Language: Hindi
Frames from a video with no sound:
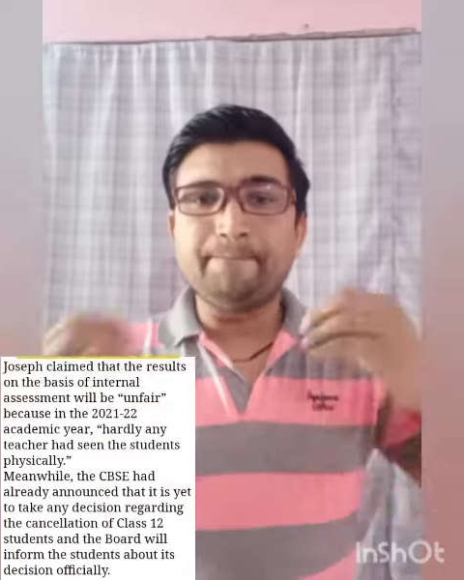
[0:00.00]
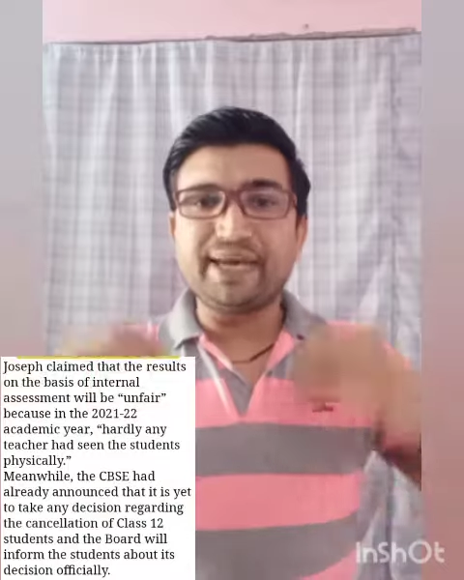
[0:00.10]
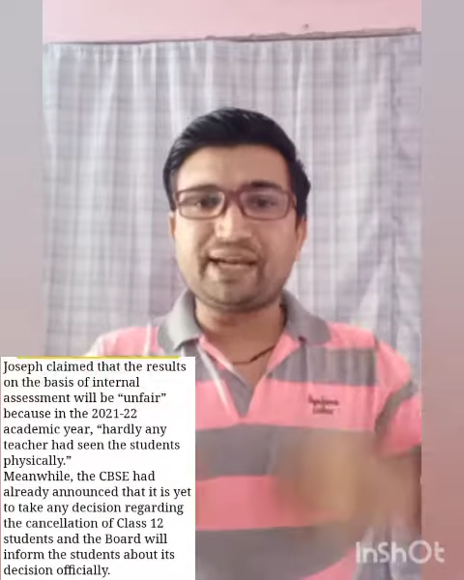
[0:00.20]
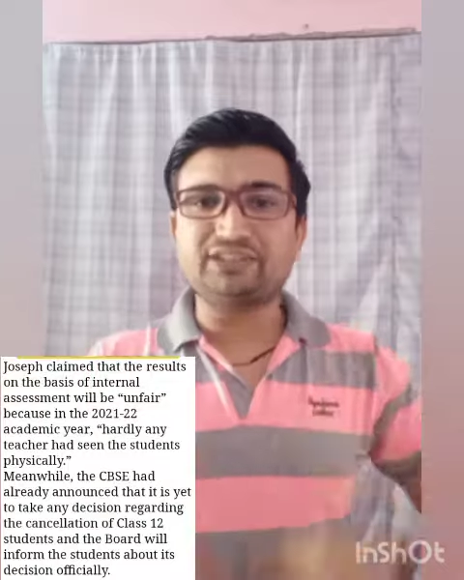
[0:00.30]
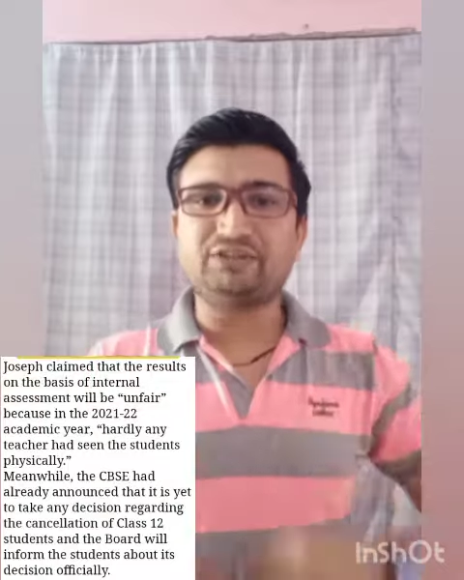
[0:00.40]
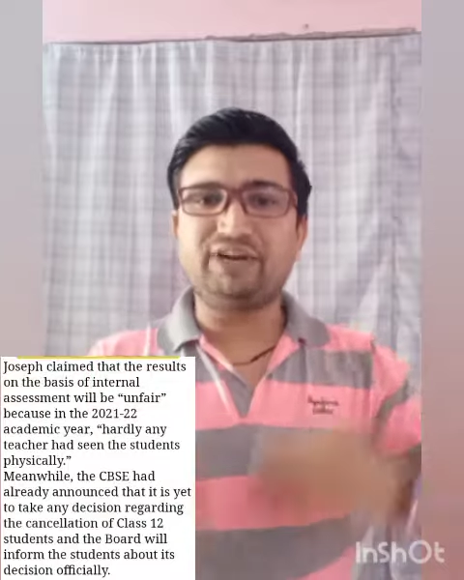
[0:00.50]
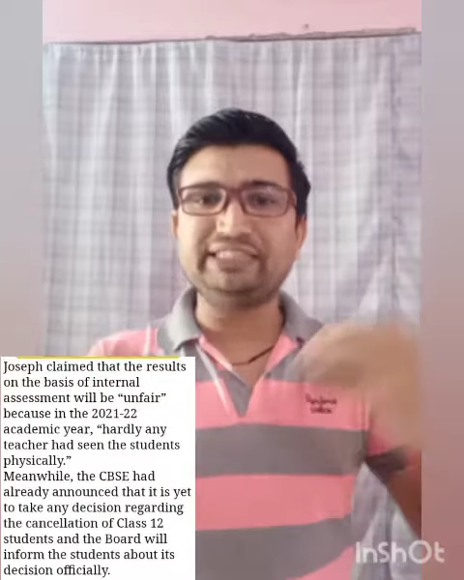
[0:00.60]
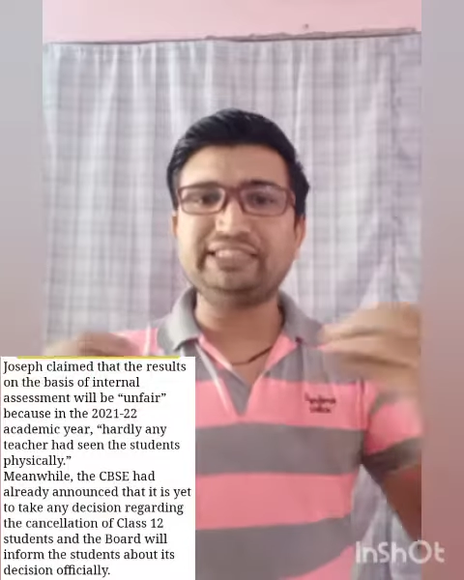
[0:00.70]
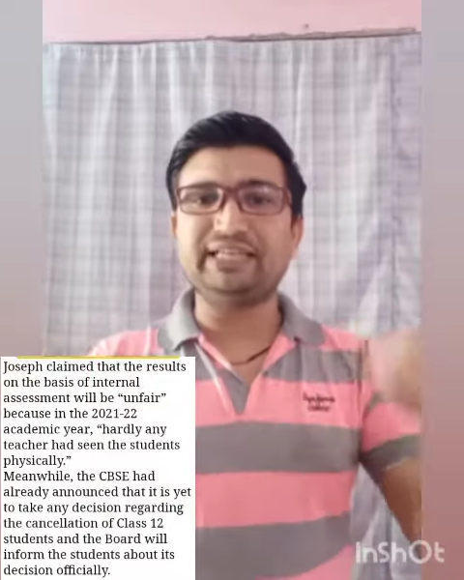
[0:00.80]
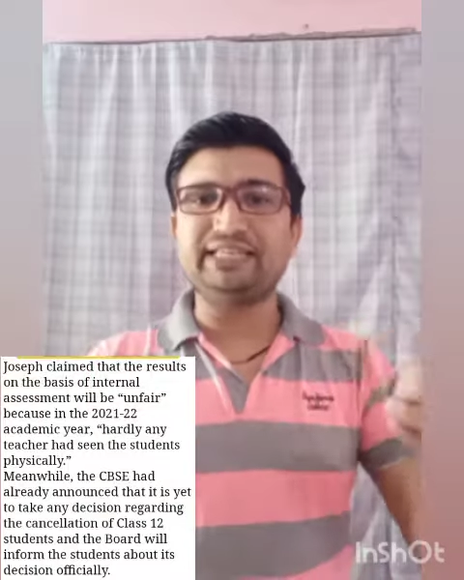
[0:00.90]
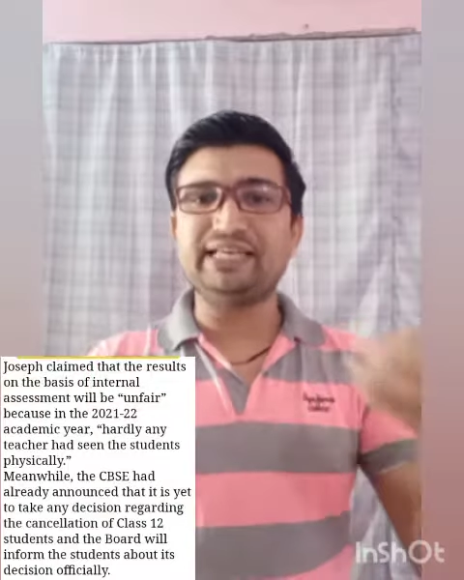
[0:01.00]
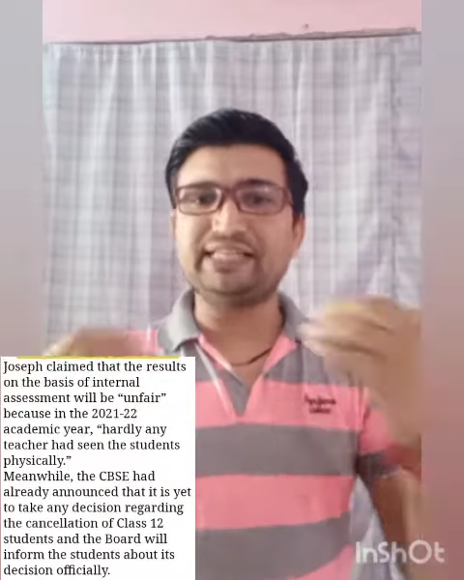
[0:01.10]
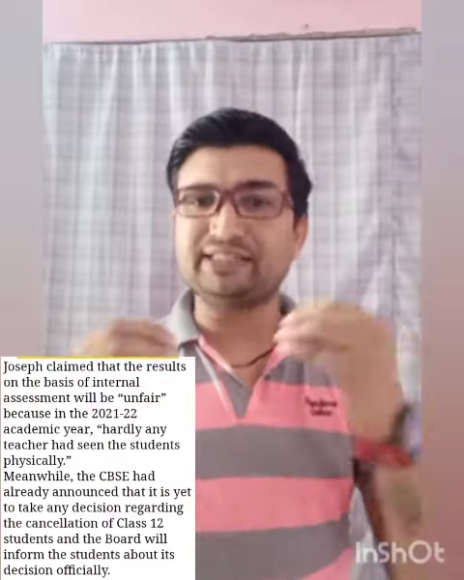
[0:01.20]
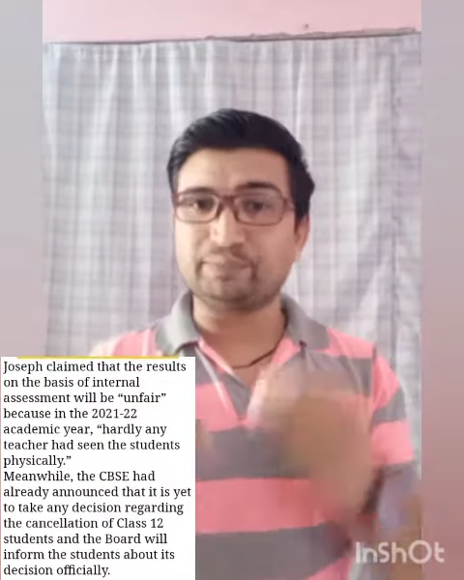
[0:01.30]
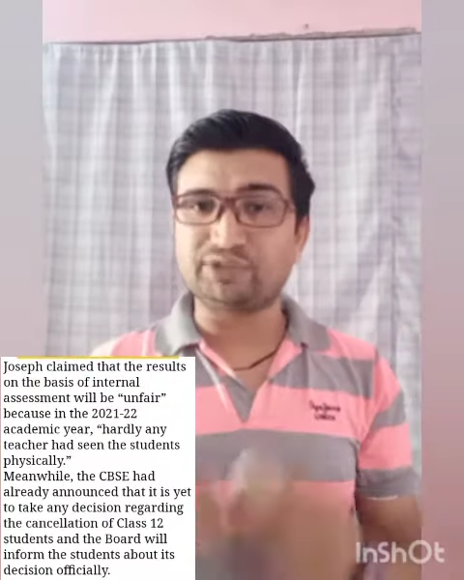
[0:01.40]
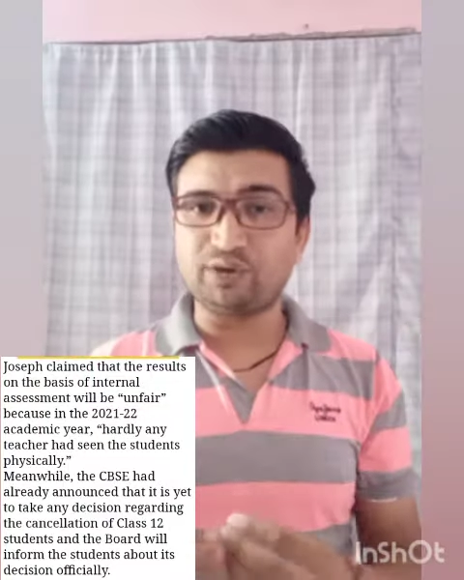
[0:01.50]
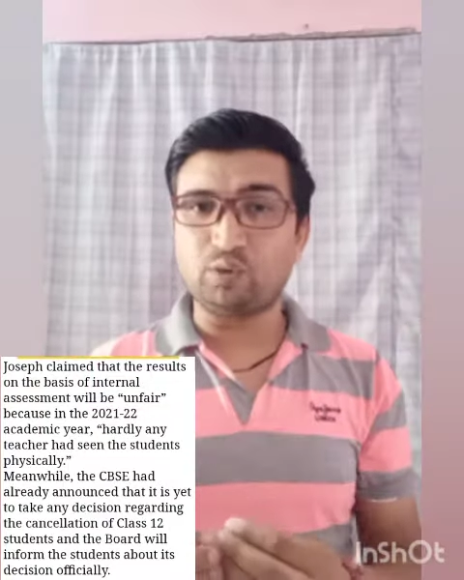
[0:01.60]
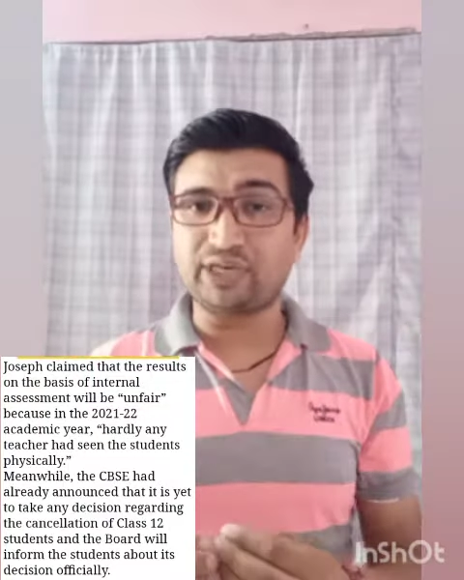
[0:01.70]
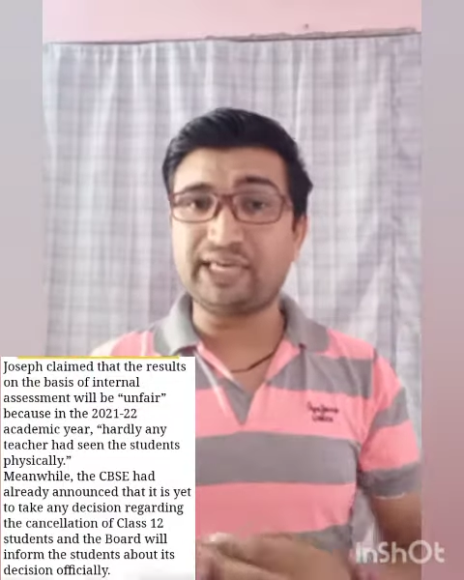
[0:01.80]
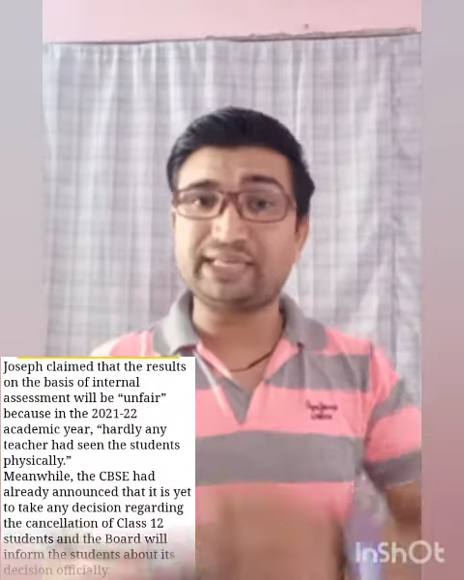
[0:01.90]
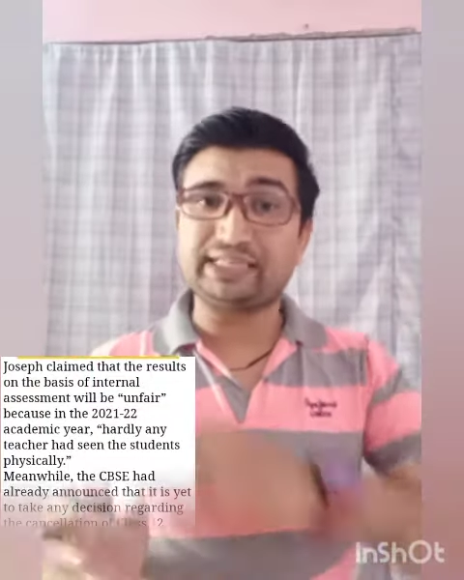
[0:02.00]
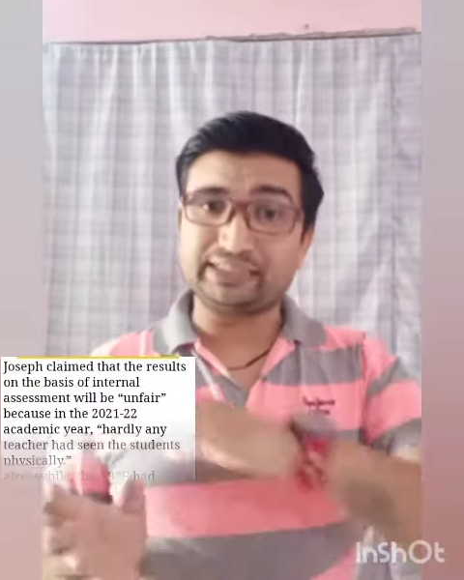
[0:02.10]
मेरा सवाल ये नहीं है कि कब से होंगे